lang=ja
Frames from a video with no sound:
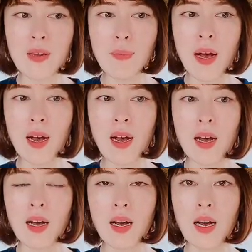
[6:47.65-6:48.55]
ま
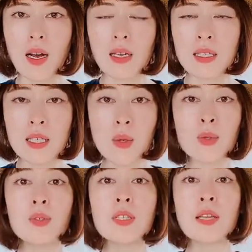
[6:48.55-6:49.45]
あ仕
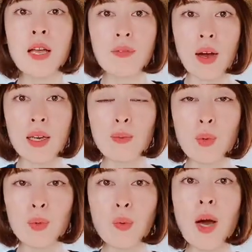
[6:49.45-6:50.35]
事自体は
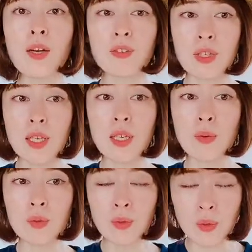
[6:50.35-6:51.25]
リモートワークに
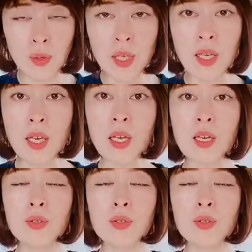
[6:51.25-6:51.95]
本当に